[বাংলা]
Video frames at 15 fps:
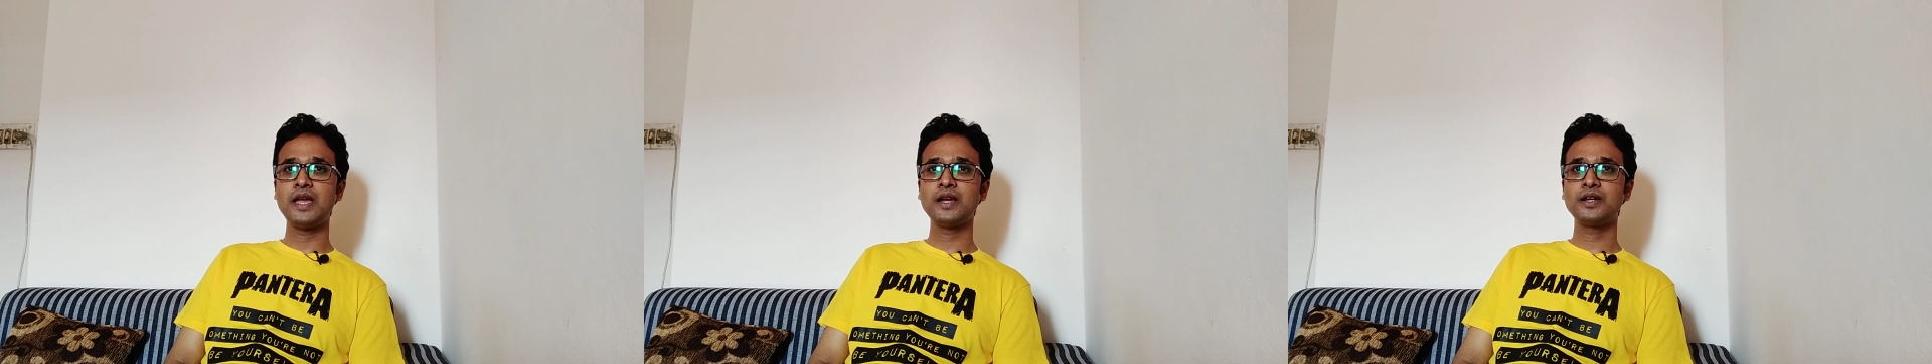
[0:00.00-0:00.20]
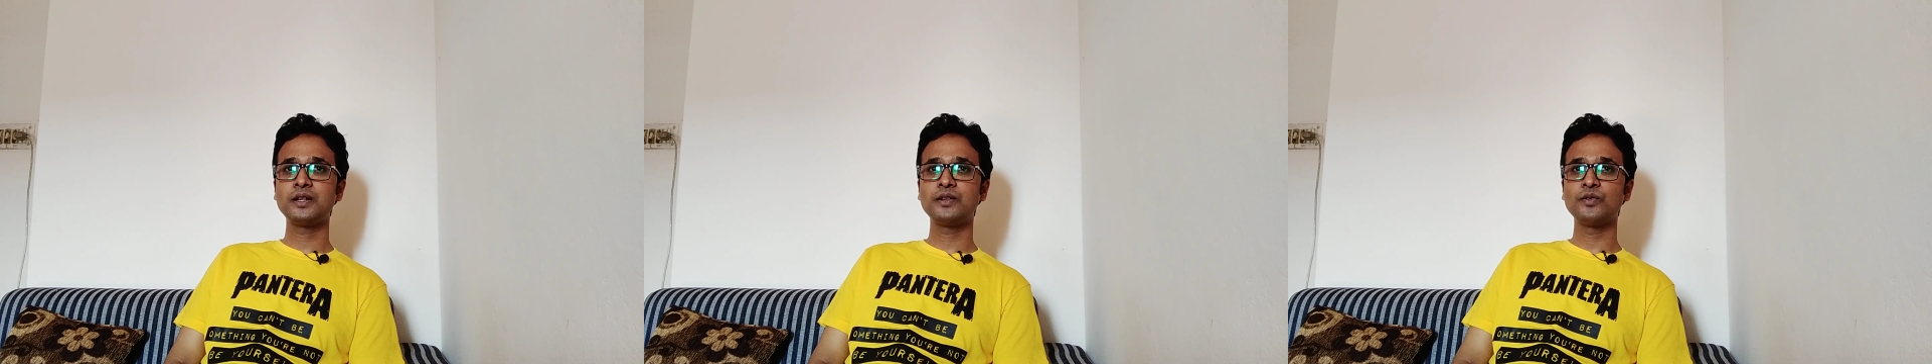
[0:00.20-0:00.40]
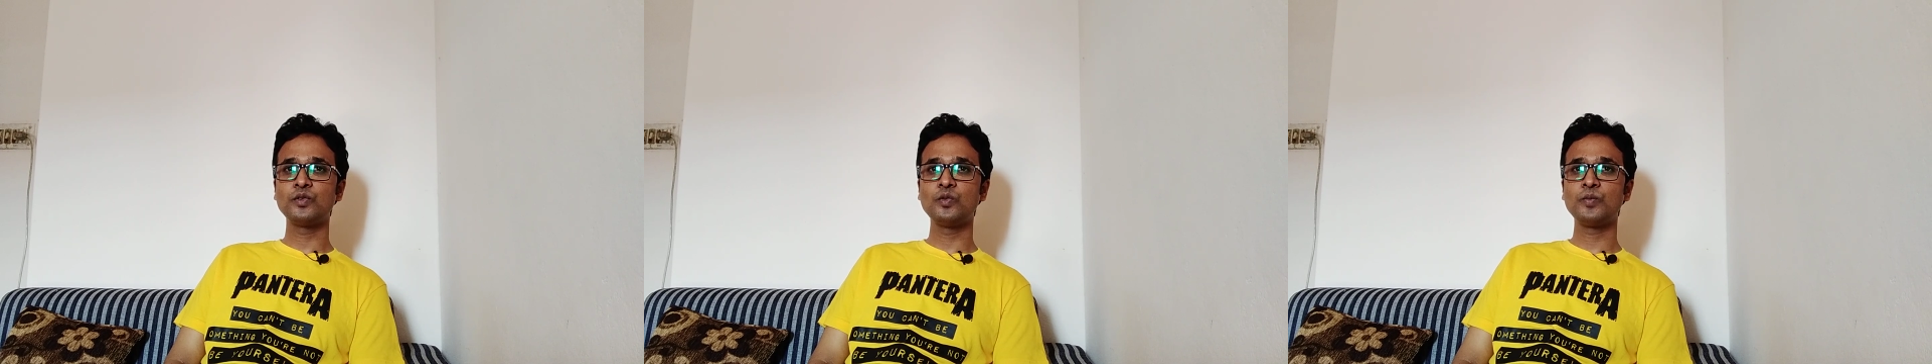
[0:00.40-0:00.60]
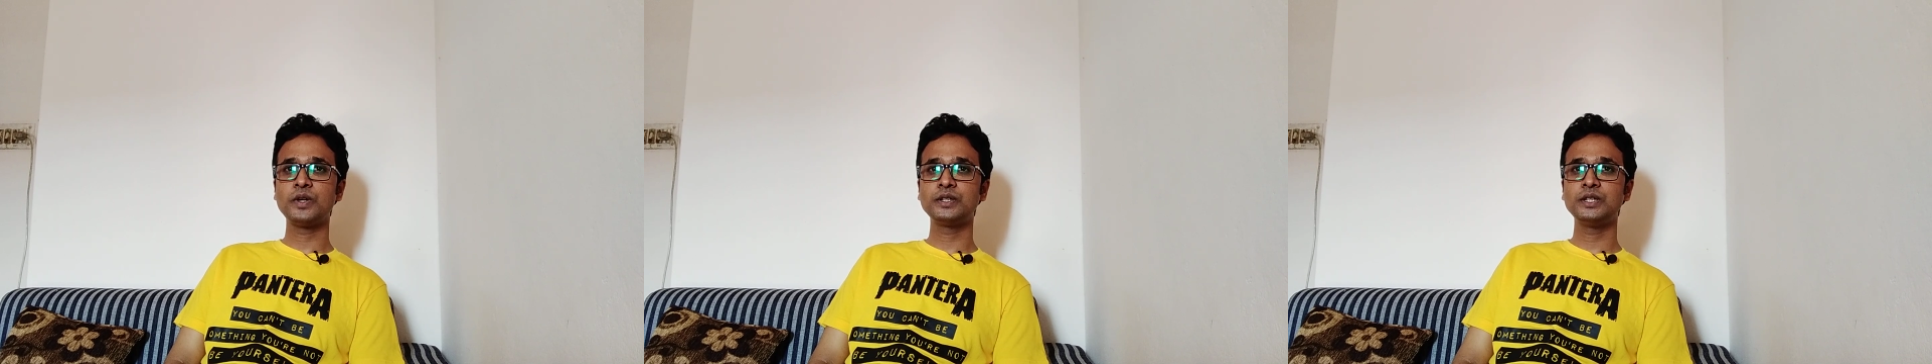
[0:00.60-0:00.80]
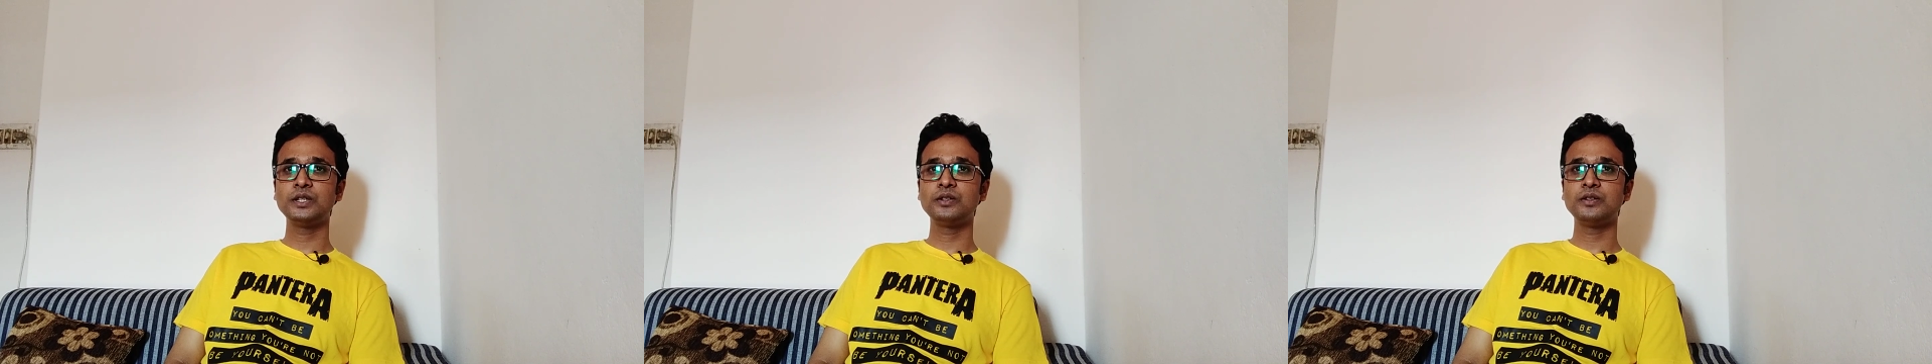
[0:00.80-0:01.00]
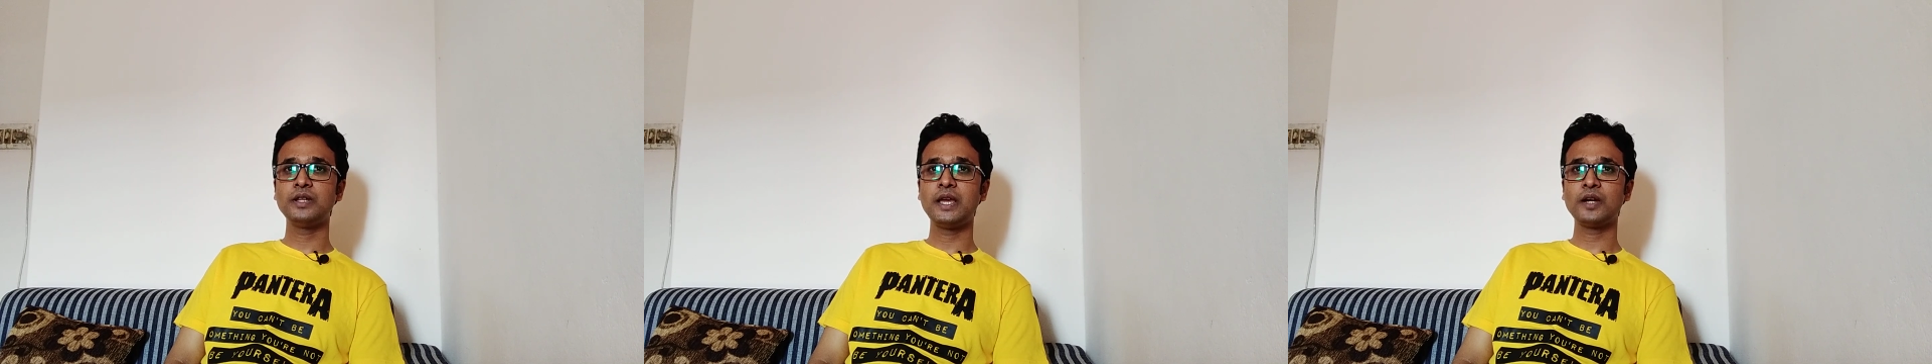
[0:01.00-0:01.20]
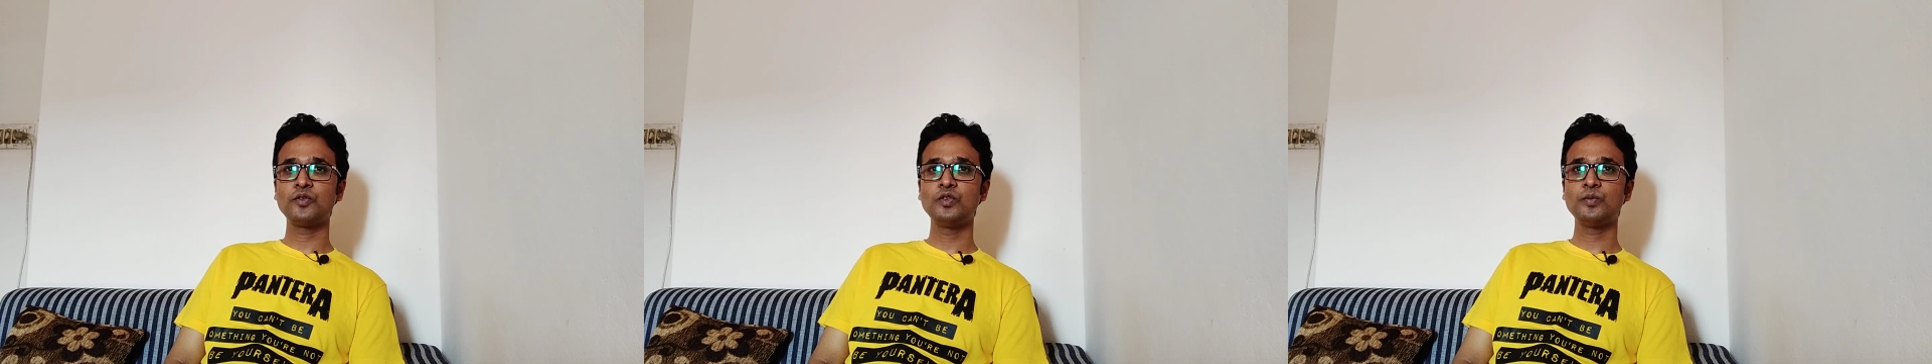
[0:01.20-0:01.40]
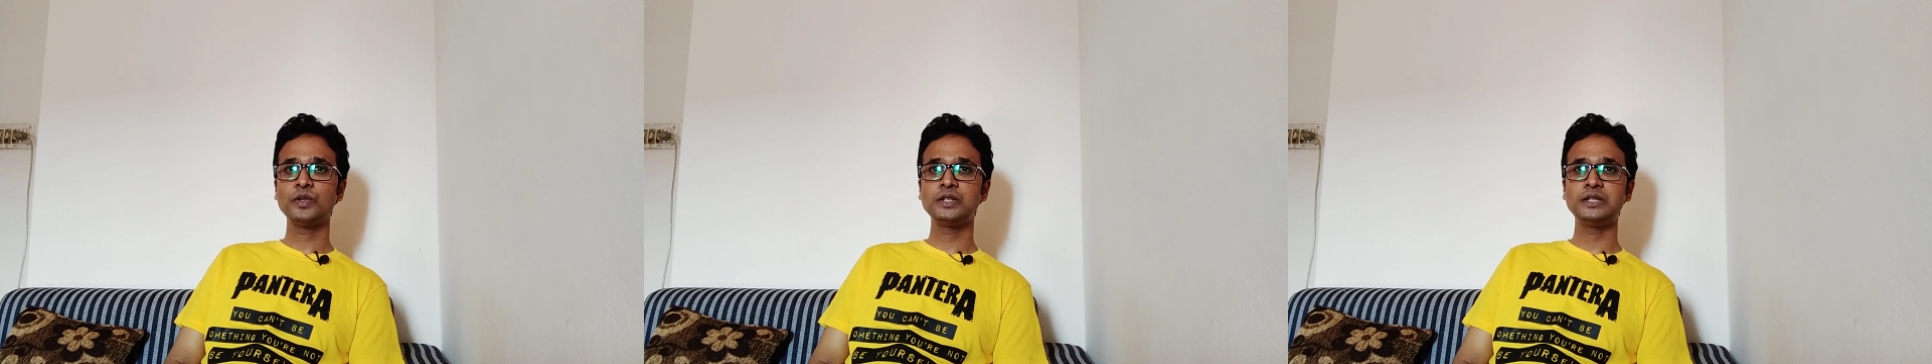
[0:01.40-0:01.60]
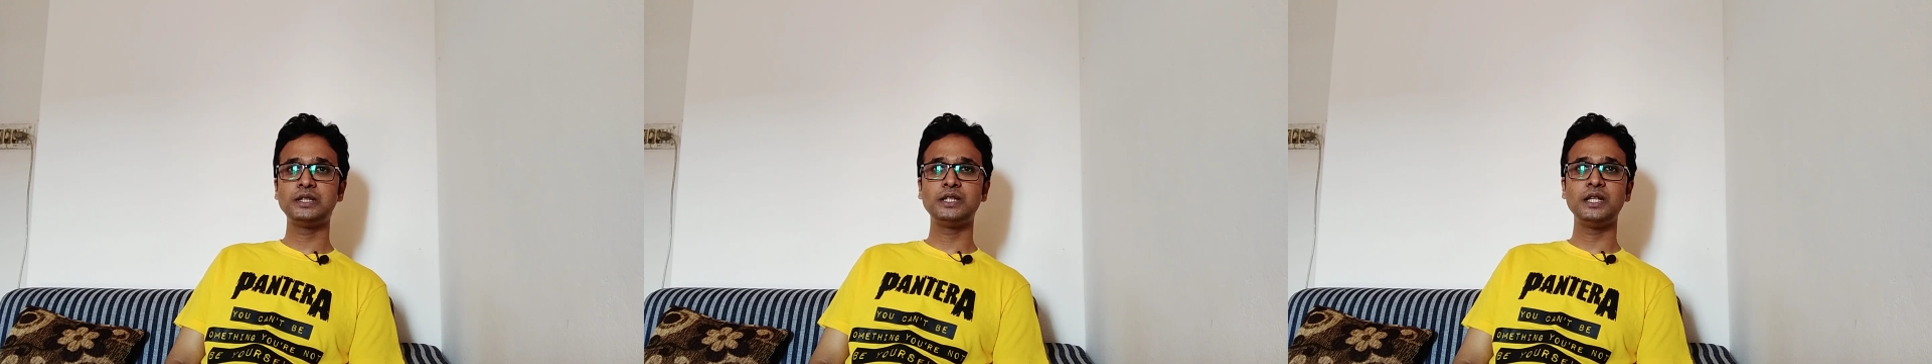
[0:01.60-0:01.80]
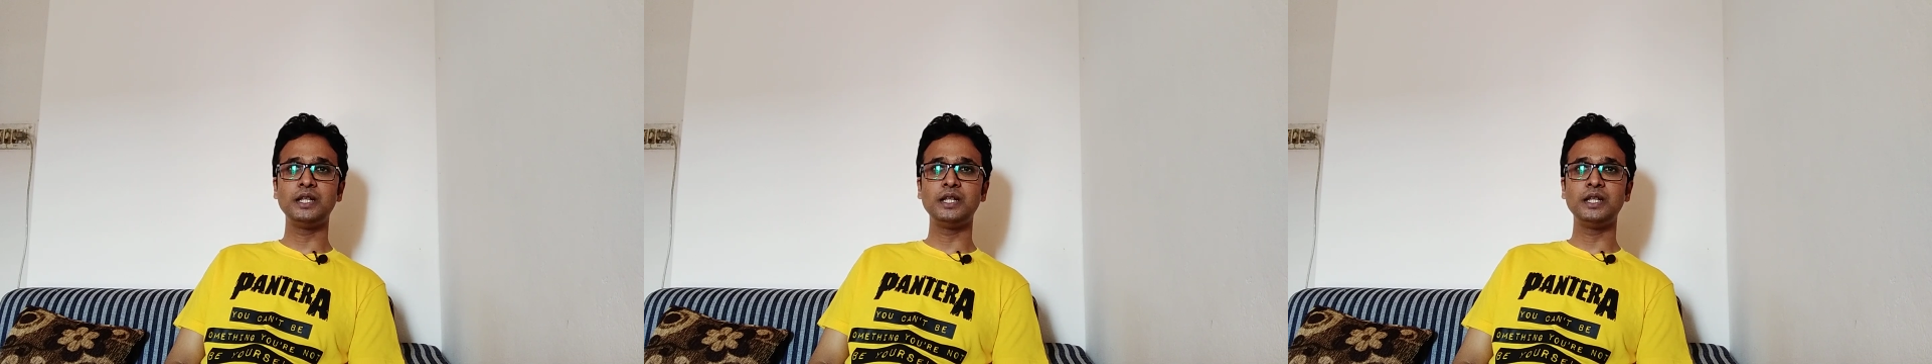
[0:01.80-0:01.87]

এক অনুপাতে এক অনুপাত